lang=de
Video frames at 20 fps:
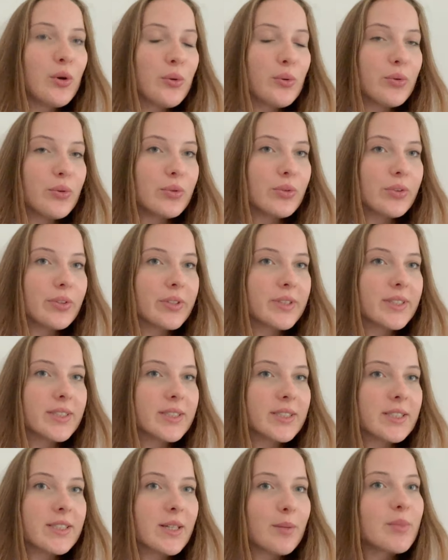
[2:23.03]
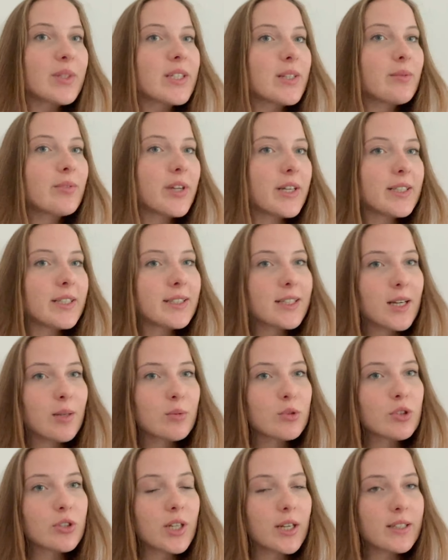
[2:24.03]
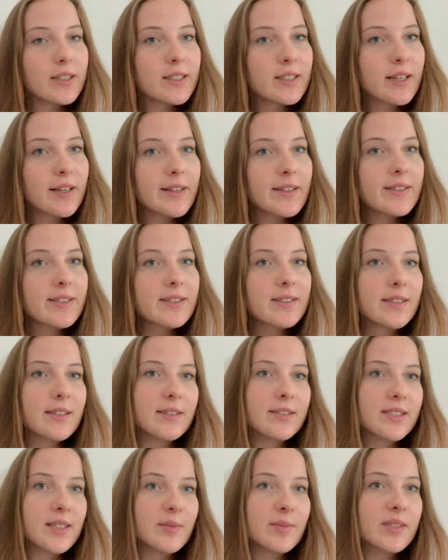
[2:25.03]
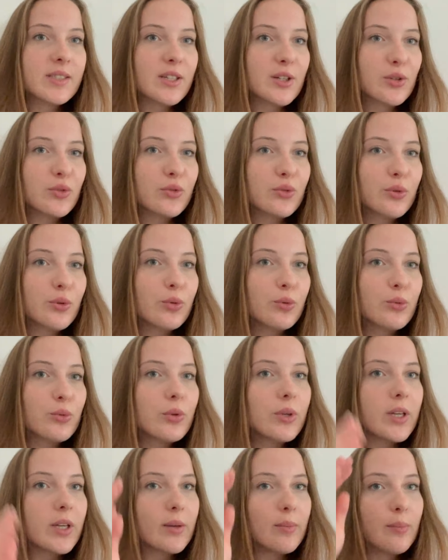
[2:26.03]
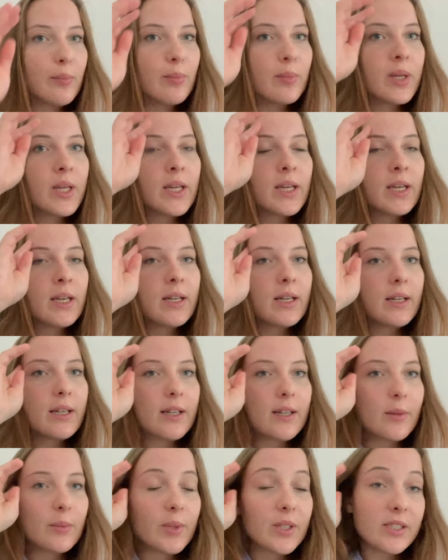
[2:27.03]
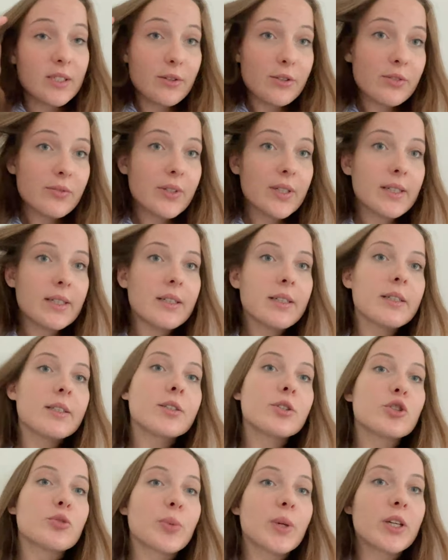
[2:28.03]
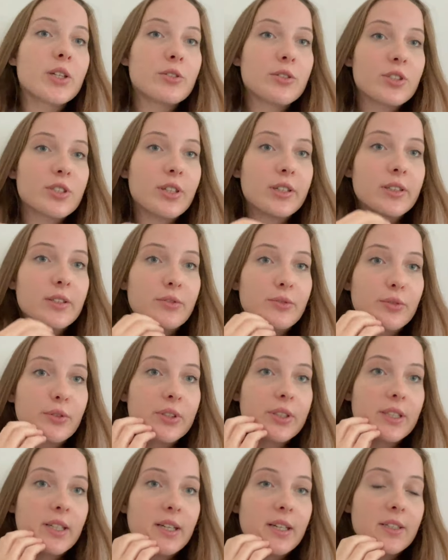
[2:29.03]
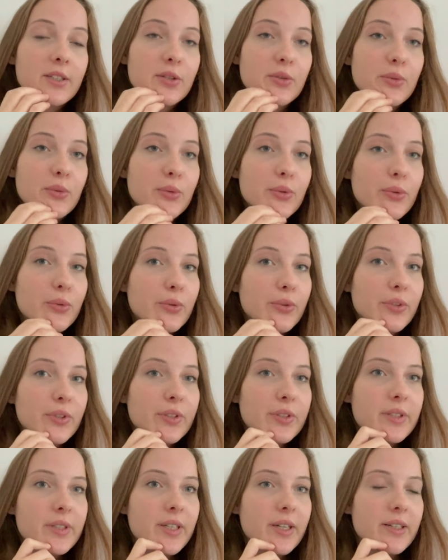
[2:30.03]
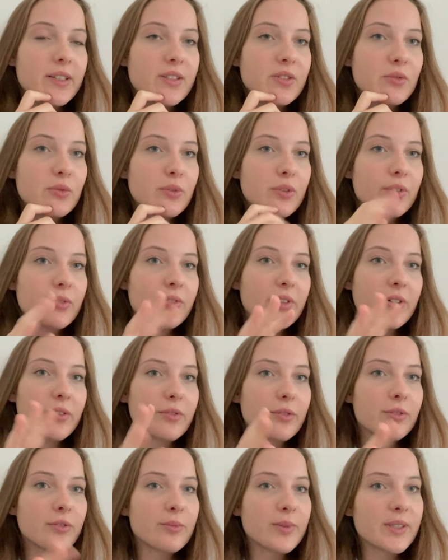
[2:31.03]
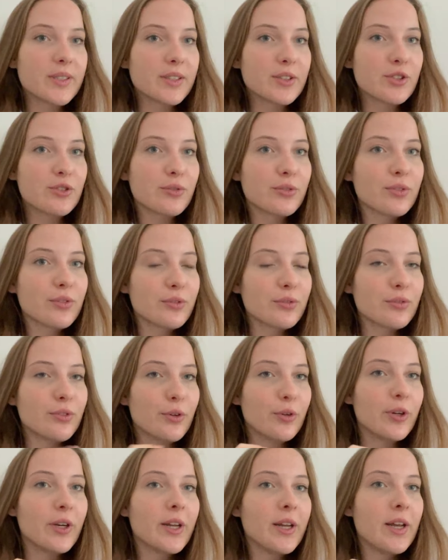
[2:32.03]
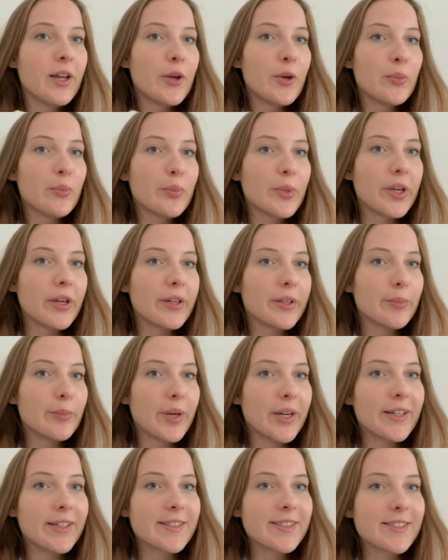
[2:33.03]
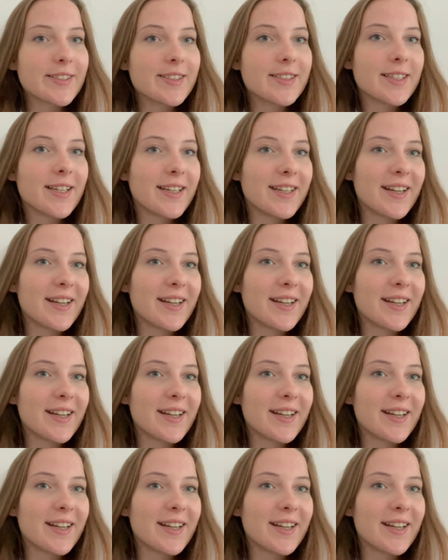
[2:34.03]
Und da bin ich am Freitagabend schon angereist, da Samstag früh eben ähm, das Auswahlgespräch schon stattgefunden hat. Und da das ungefähr fünf bis sechs Stunden von mir in Bayern sind,